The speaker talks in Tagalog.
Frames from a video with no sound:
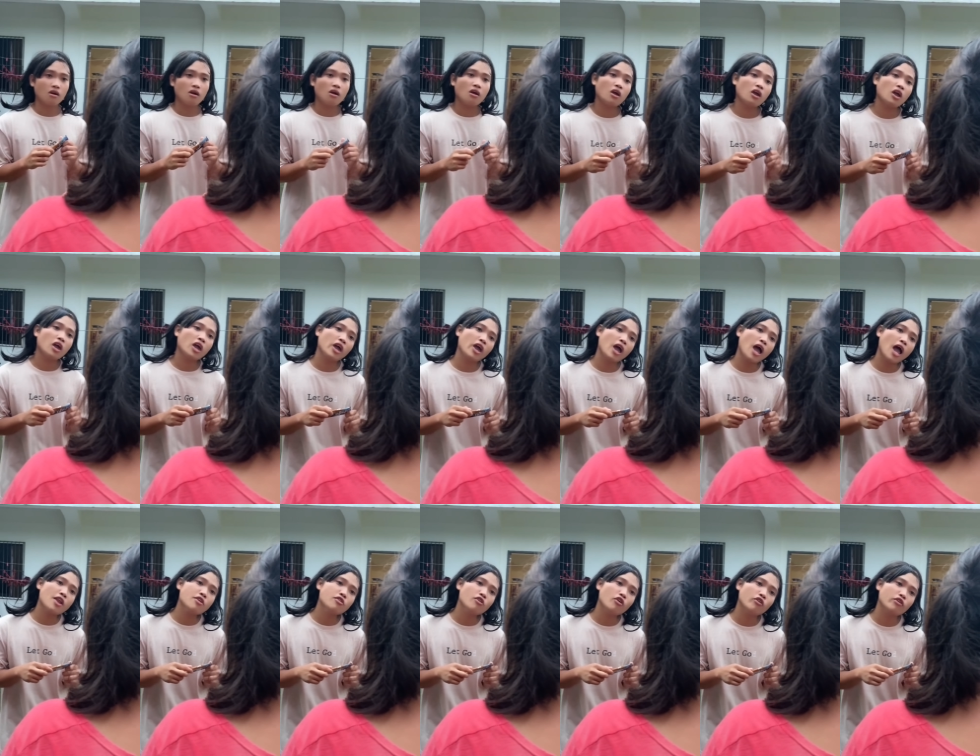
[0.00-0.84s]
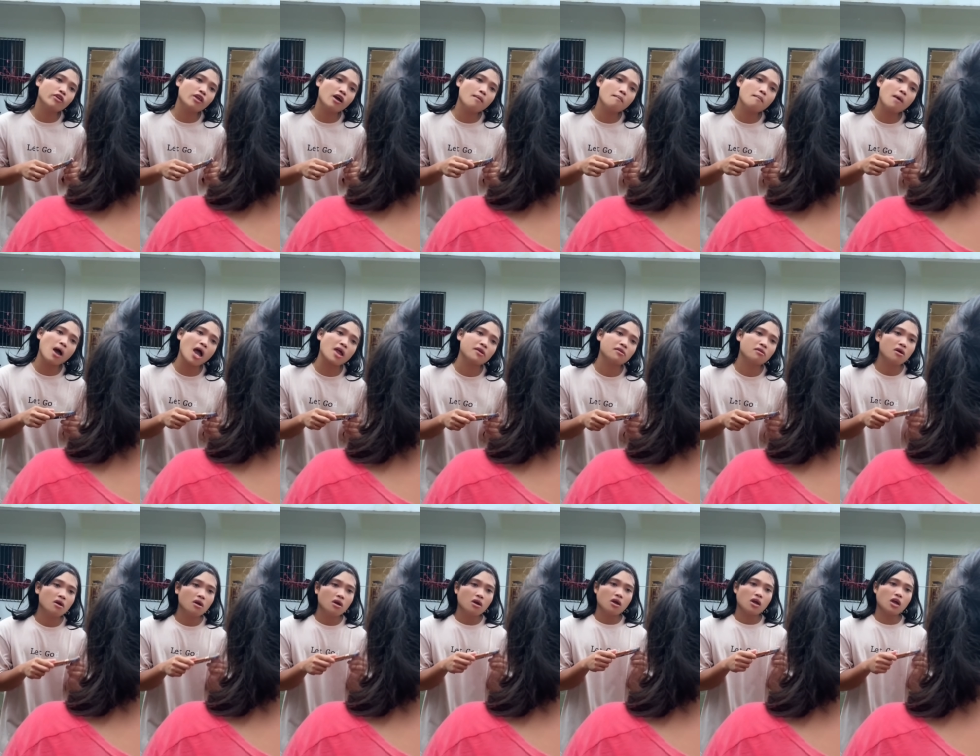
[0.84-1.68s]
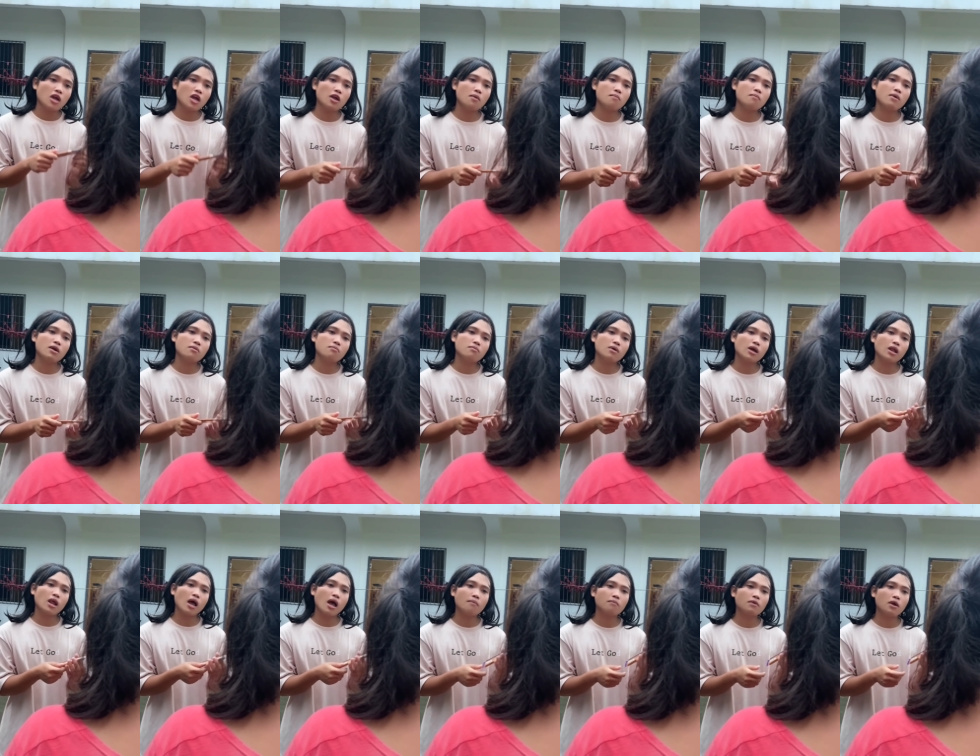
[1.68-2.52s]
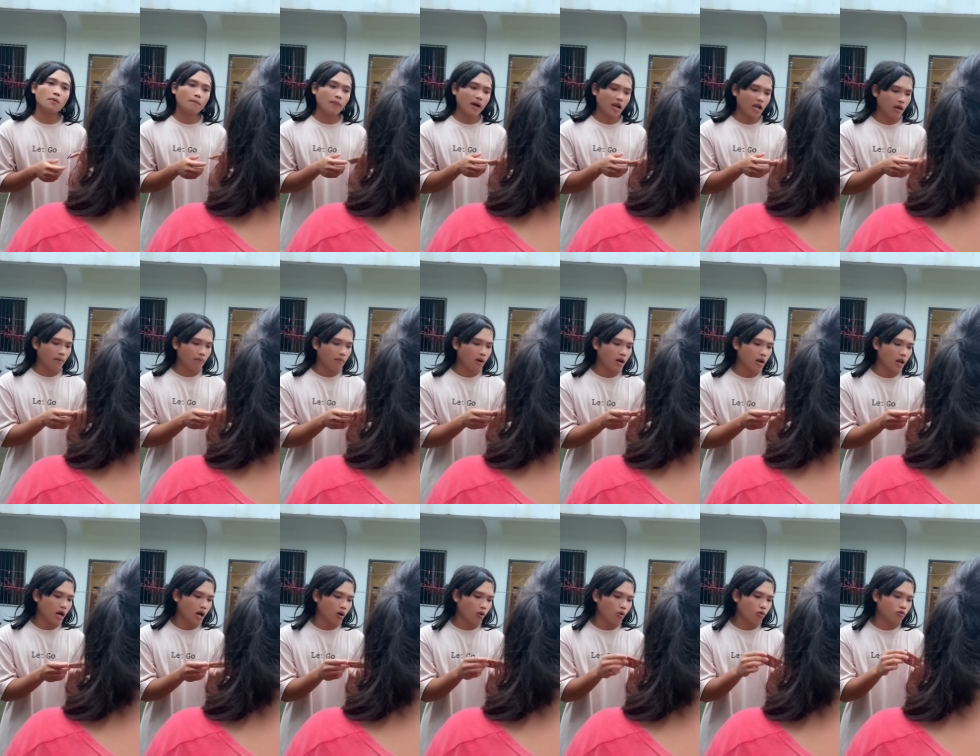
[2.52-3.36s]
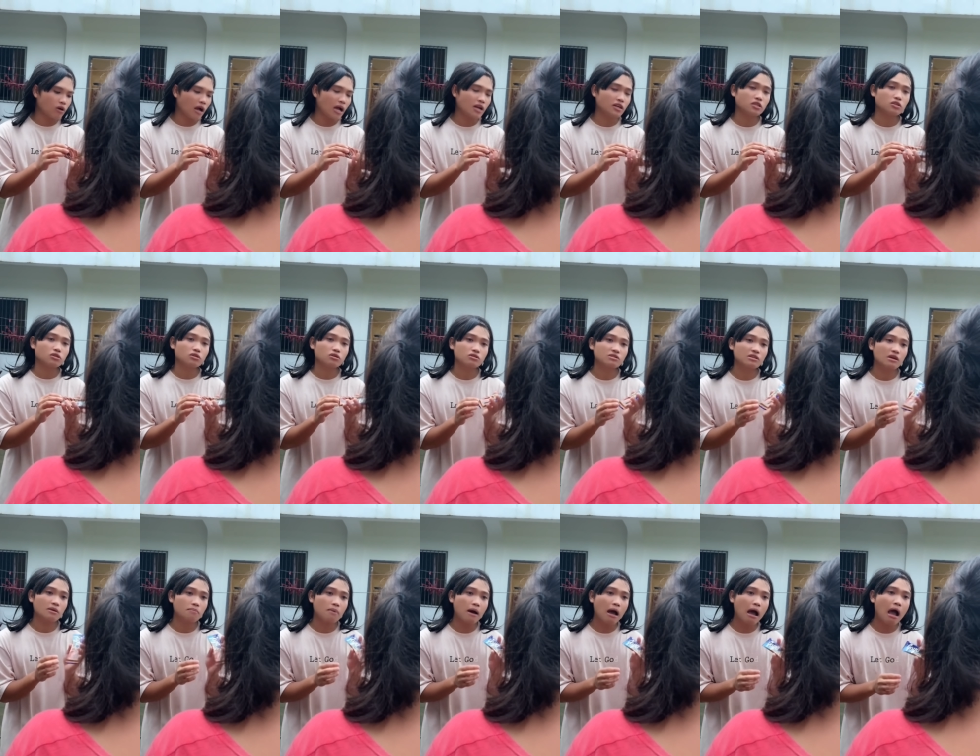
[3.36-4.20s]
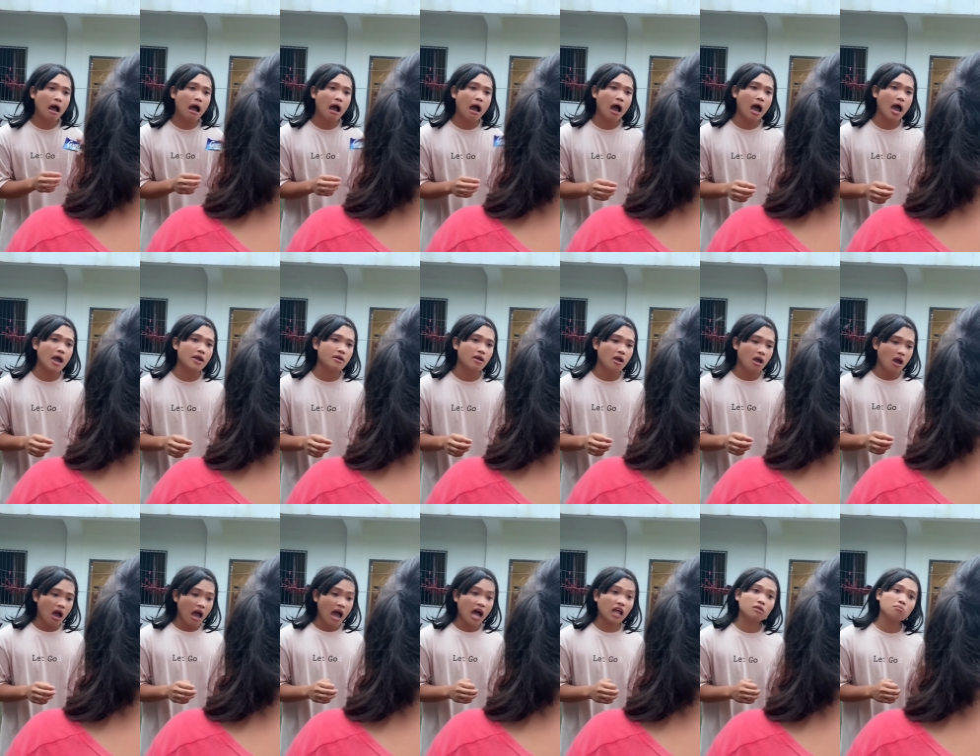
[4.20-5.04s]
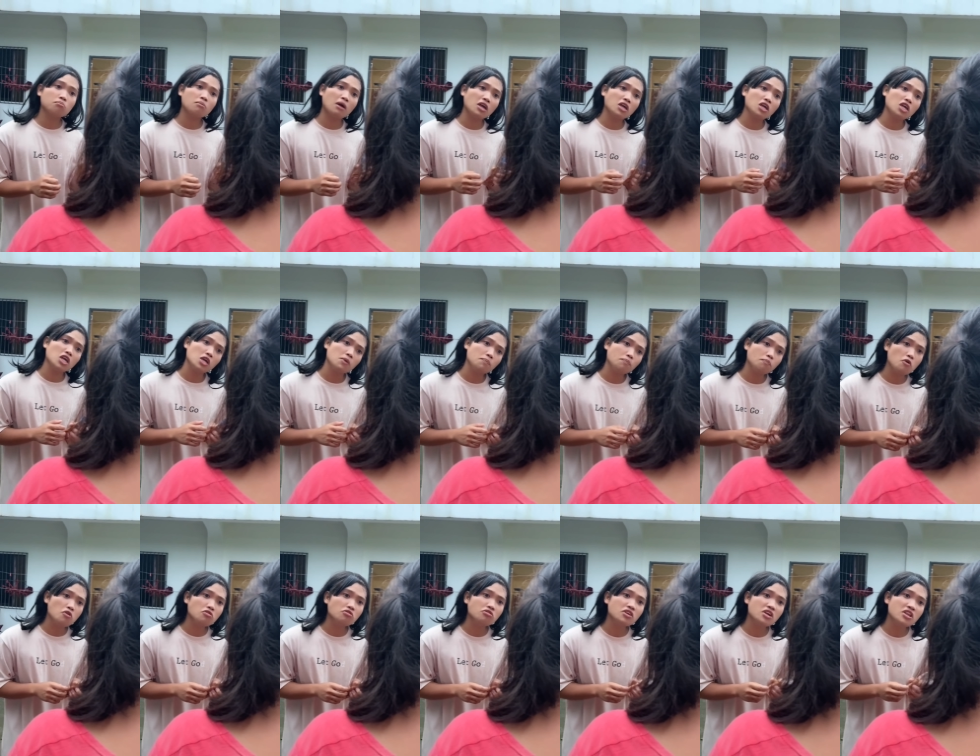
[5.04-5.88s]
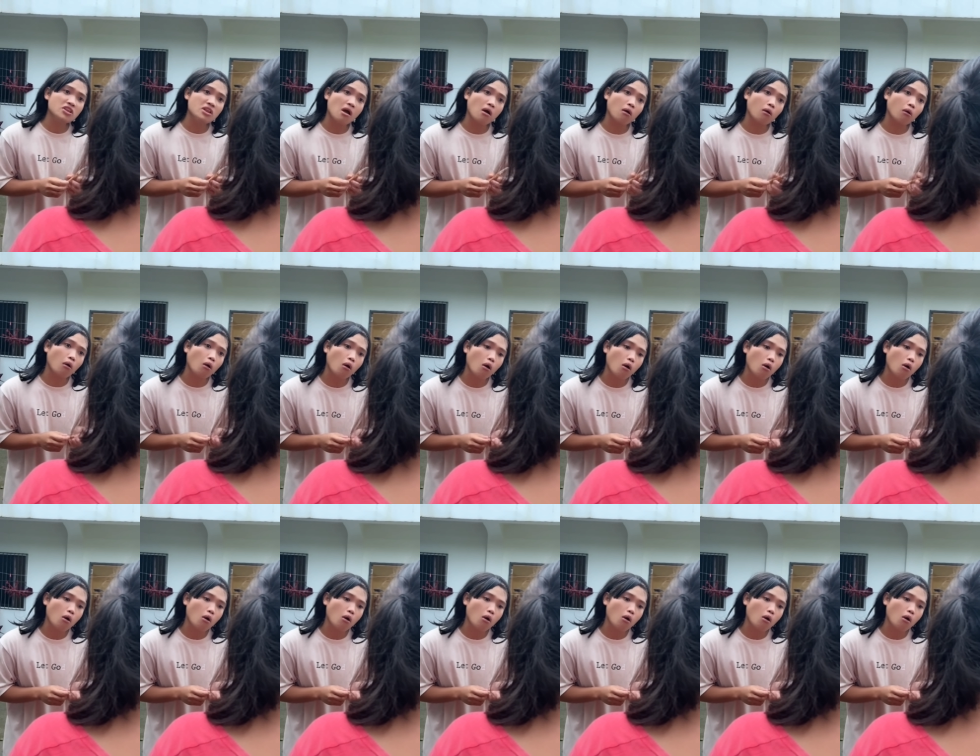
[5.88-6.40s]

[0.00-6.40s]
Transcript: Eh ano naman, eh may marami pa naman akong ganito sa bahay. At may ipon din ako.